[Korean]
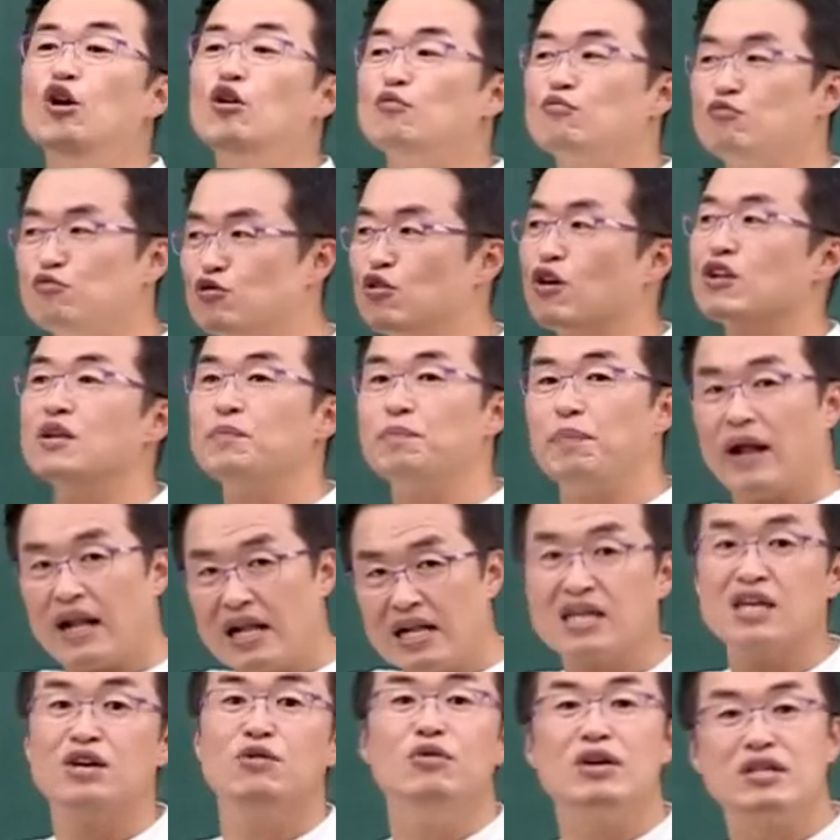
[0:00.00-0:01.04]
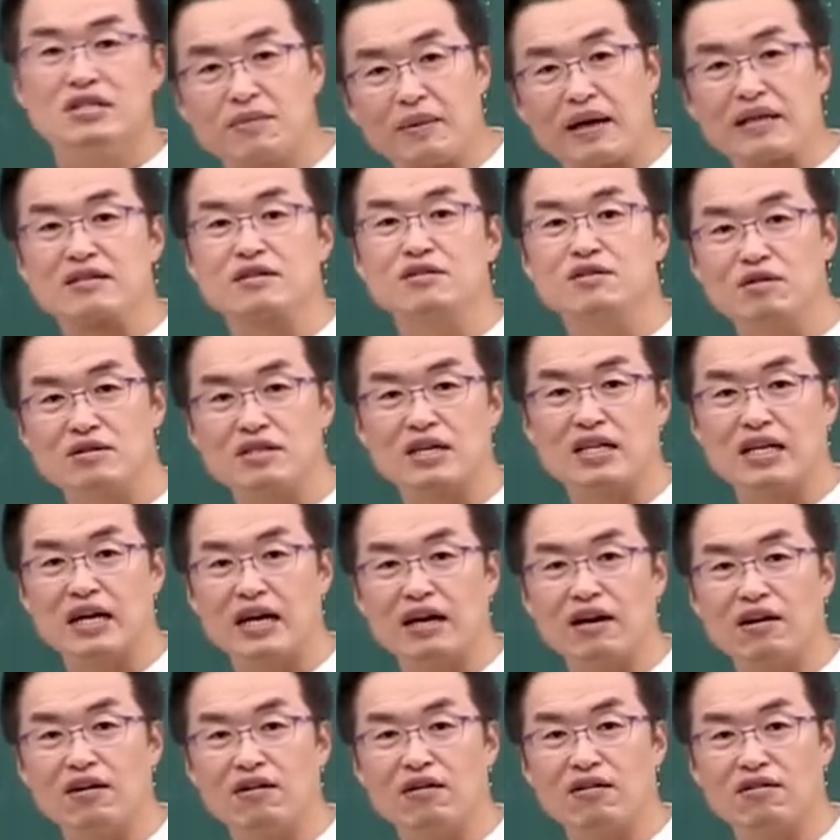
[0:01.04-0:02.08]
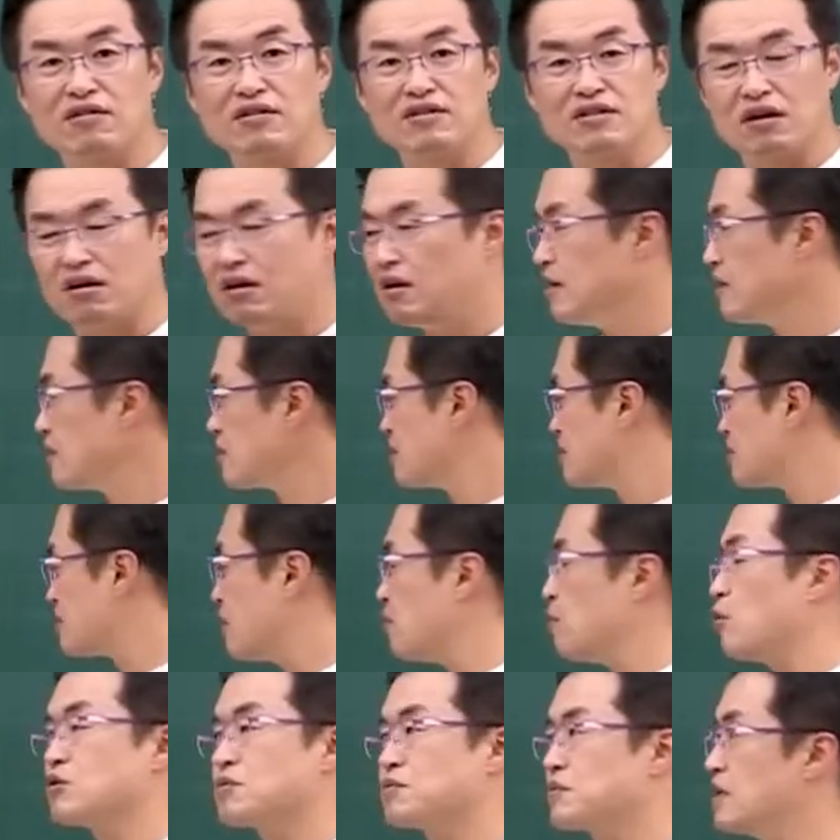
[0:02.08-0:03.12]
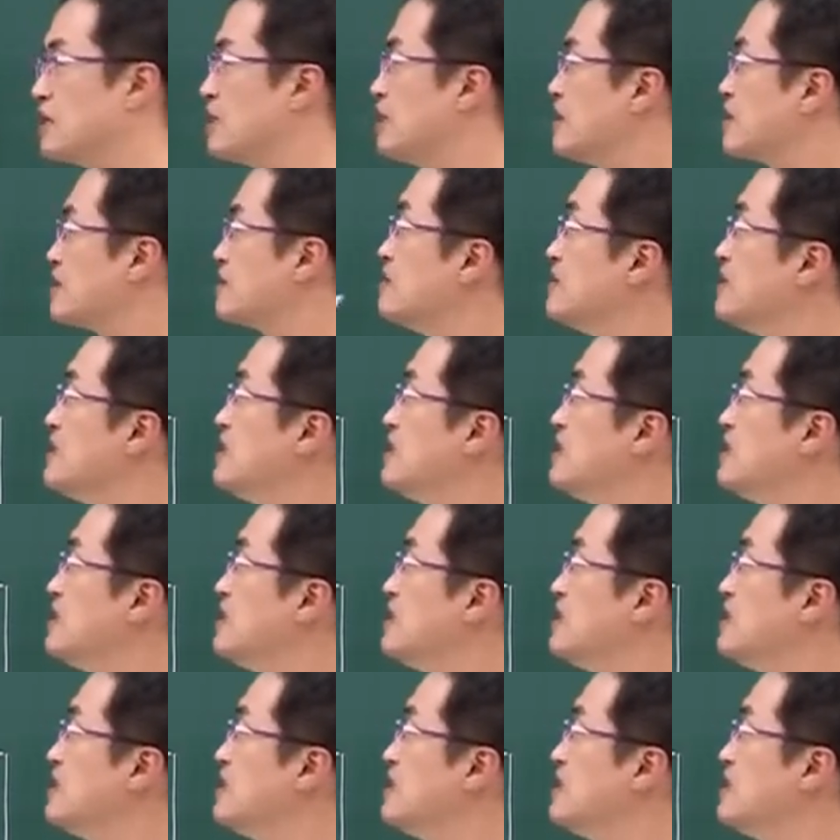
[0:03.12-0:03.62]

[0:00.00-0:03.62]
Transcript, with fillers: 물건을 팔기 위해서 만드는 거잖아요. 그죠? 그런 모습들. 그